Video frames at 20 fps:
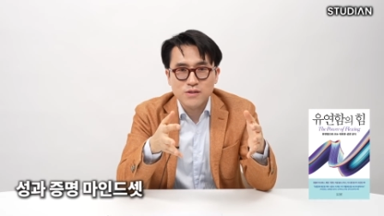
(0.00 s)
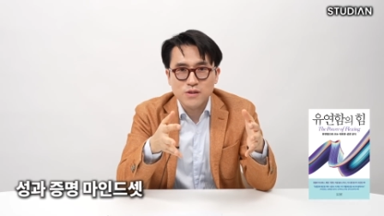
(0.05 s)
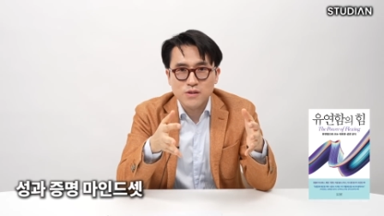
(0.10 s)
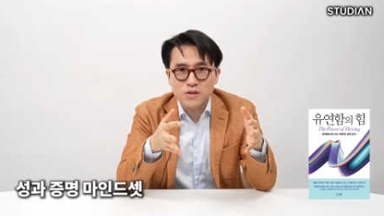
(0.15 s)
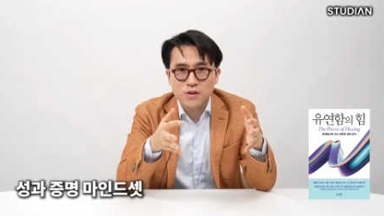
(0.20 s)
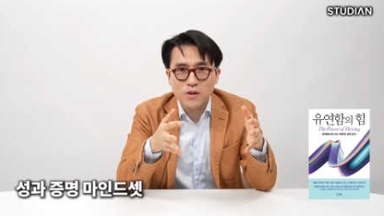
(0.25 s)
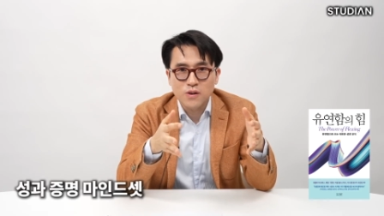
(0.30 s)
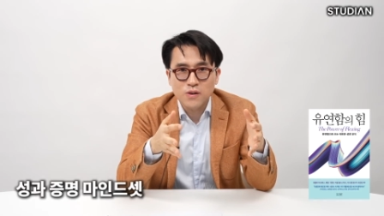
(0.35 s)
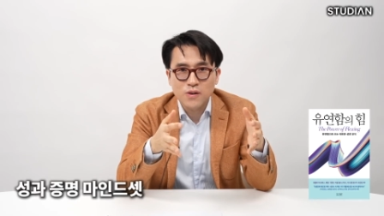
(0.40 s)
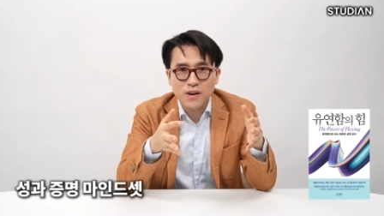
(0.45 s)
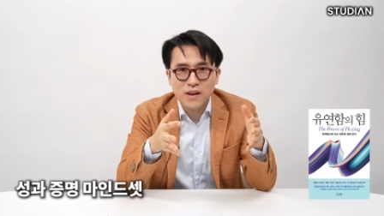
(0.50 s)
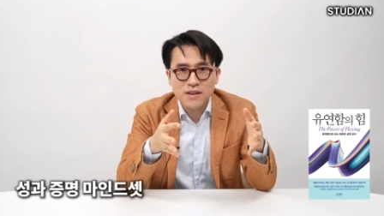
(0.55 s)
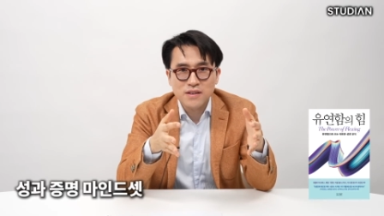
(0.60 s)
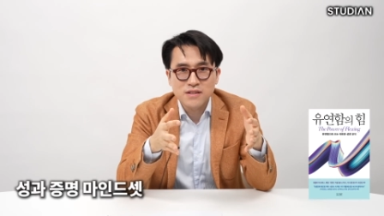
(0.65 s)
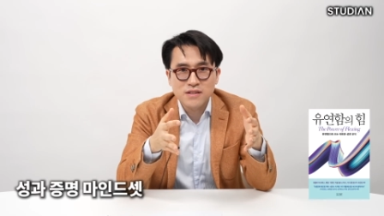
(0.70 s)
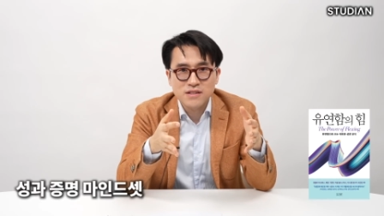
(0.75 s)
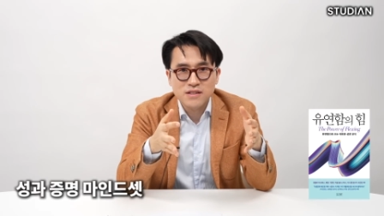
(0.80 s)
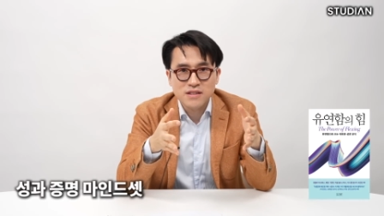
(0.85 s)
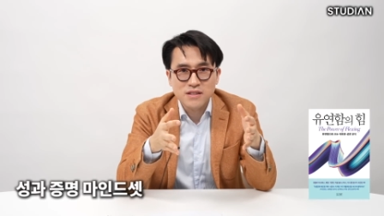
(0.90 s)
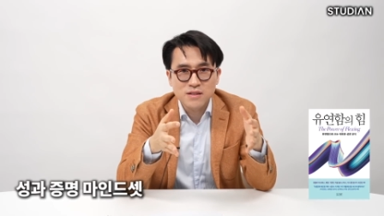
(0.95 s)
제
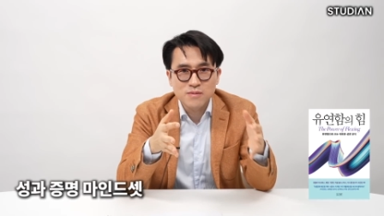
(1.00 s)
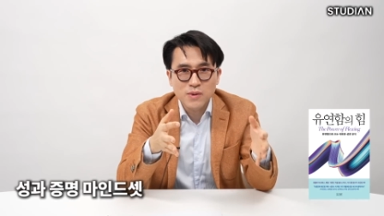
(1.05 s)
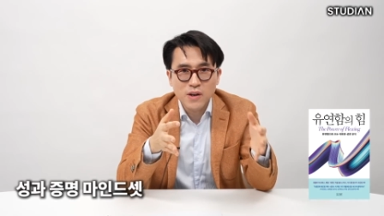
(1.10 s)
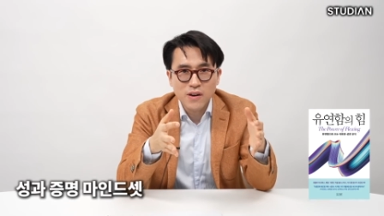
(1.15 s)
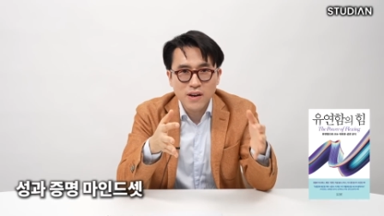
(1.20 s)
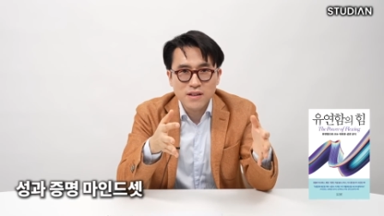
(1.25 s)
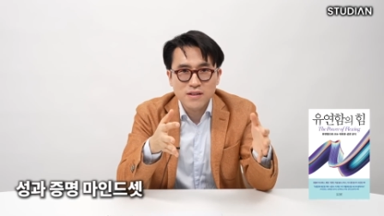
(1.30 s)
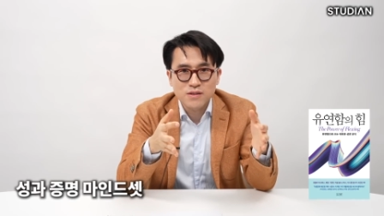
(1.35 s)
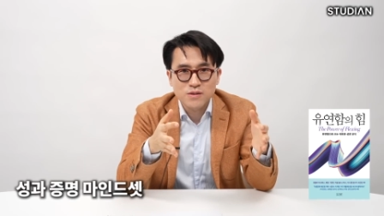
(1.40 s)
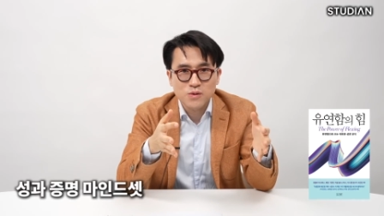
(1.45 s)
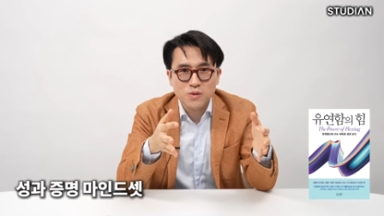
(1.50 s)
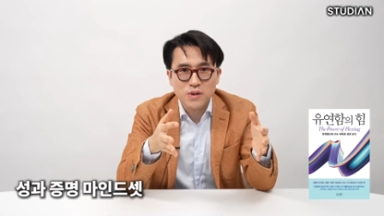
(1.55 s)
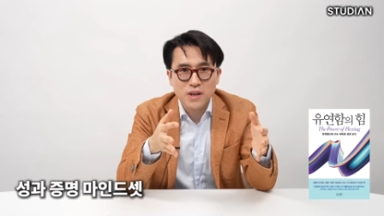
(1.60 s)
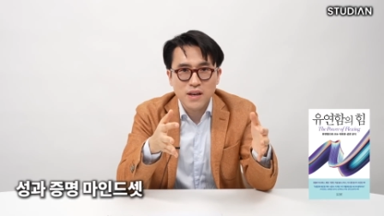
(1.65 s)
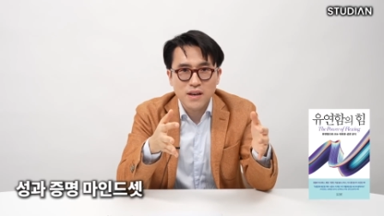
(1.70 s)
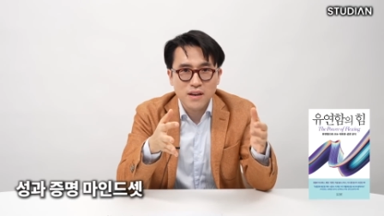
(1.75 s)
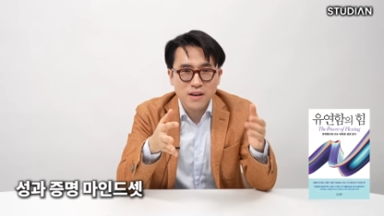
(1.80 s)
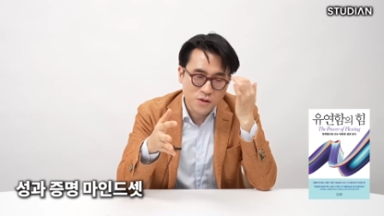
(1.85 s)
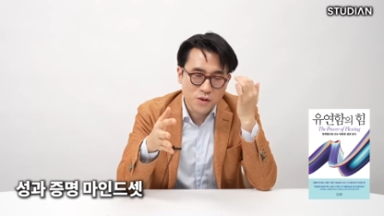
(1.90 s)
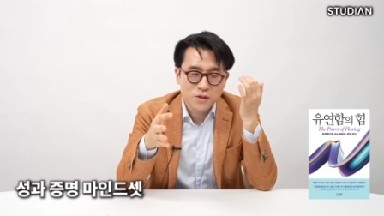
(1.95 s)
결과를 증명하는
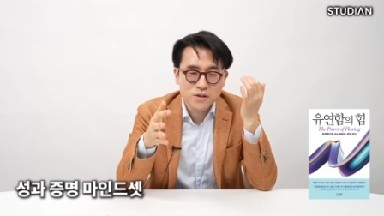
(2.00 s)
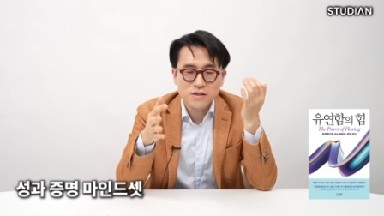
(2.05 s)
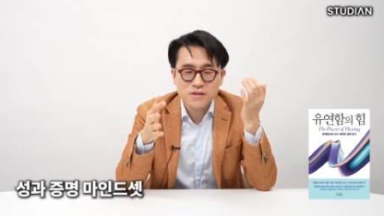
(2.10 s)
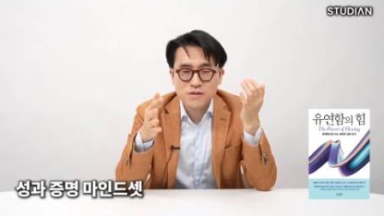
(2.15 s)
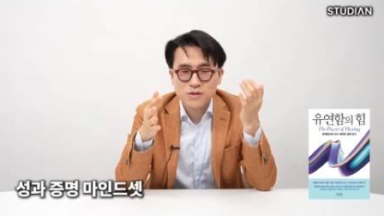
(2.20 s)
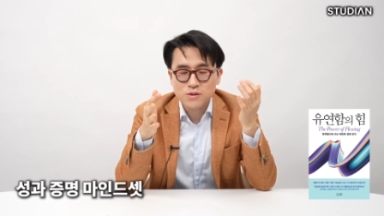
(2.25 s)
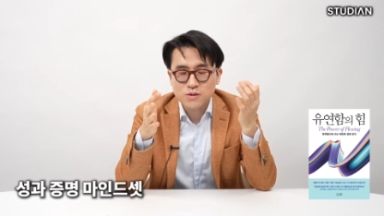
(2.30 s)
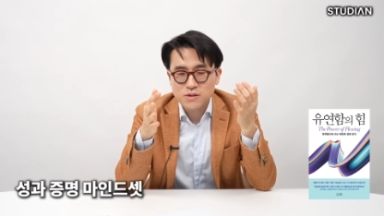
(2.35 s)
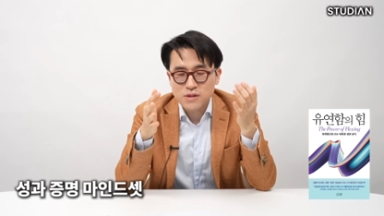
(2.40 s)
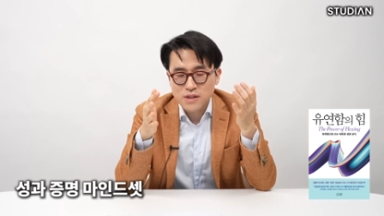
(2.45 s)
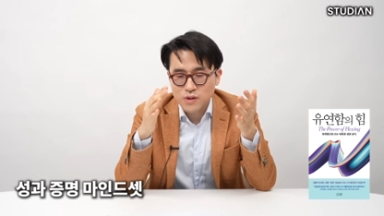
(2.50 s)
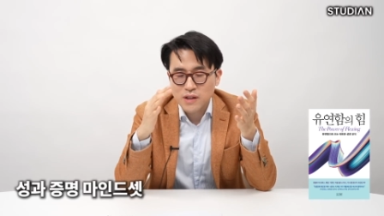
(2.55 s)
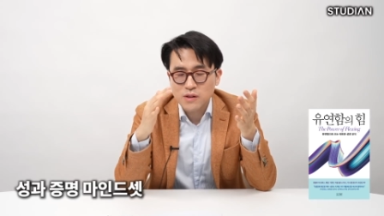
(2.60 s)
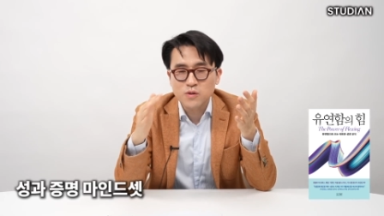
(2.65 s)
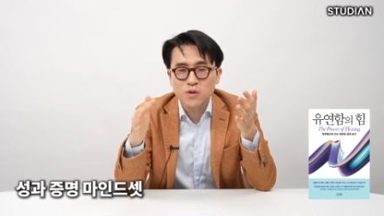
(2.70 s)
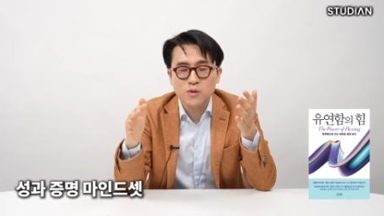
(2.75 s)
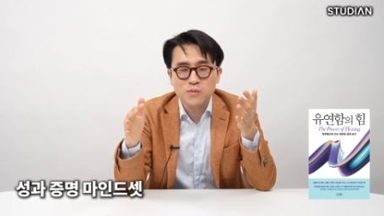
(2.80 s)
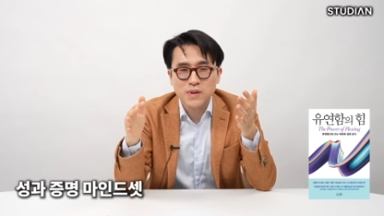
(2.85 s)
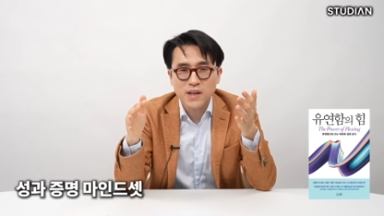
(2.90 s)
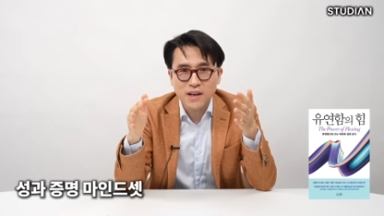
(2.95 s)
쪽에 너는 된
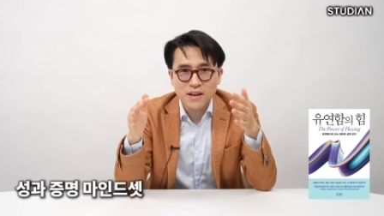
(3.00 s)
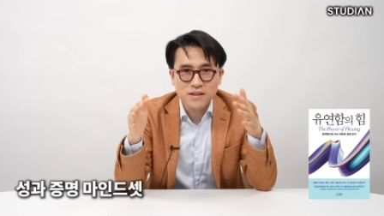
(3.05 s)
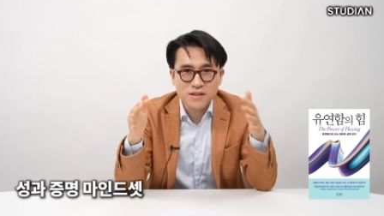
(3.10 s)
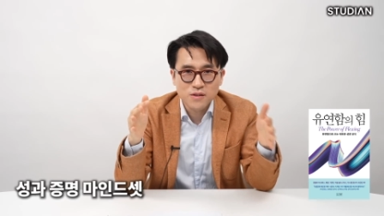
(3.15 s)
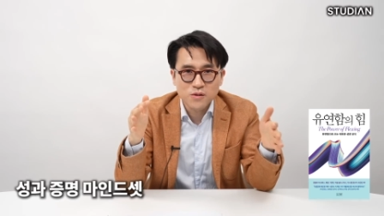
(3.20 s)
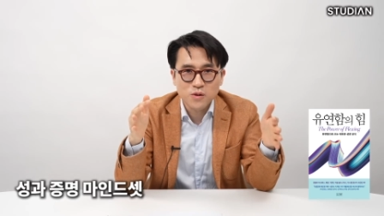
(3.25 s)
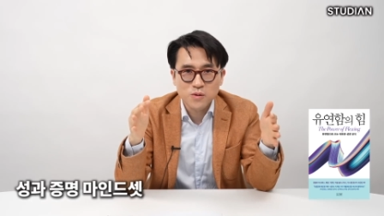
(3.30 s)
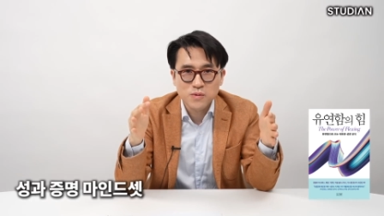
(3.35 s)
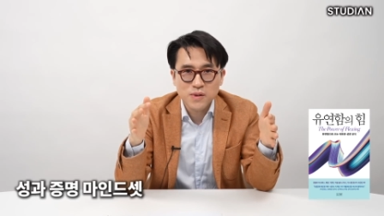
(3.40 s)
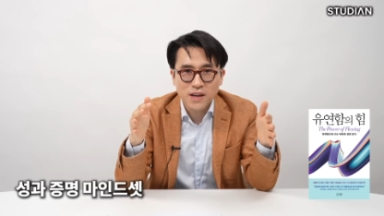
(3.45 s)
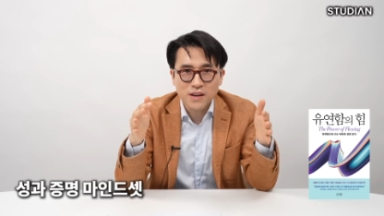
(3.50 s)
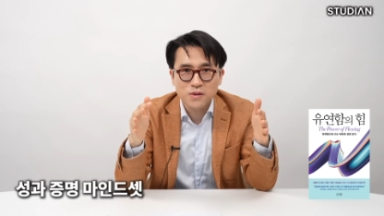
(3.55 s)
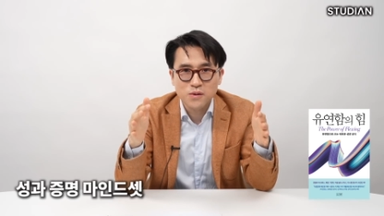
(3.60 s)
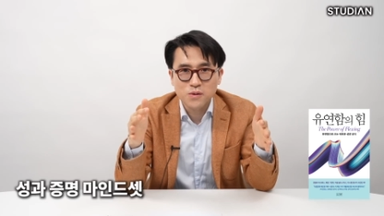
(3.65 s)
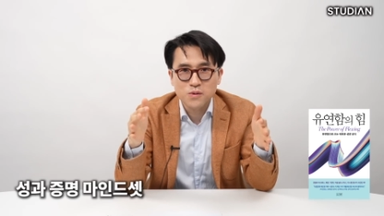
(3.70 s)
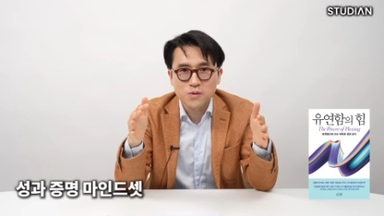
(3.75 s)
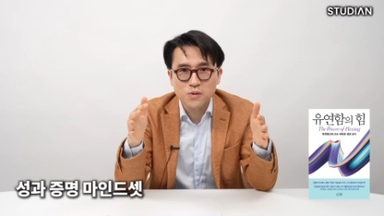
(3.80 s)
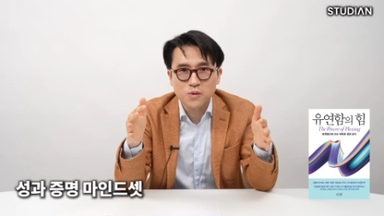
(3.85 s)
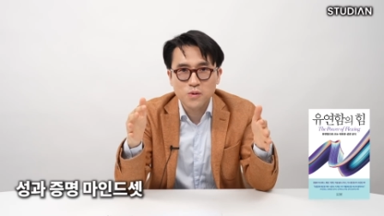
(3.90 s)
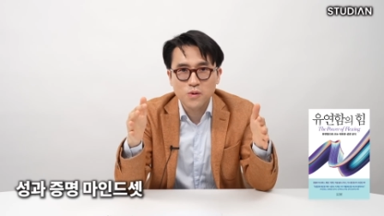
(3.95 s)
놈이야 안 된 놈이야
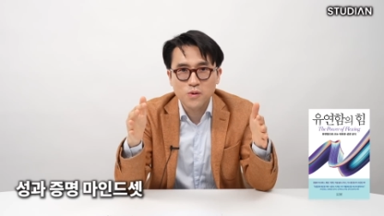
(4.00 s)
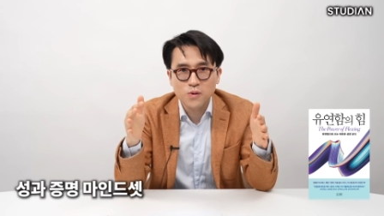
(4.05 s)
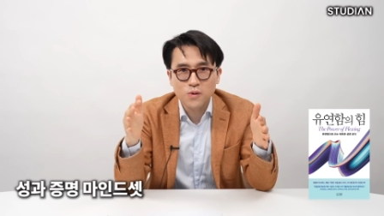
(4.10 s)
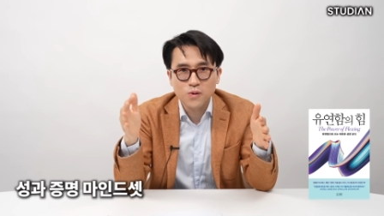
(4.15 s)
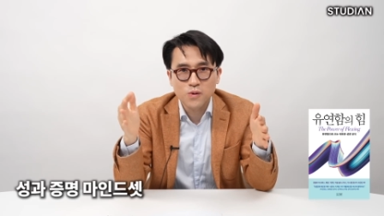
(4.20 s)
요 요거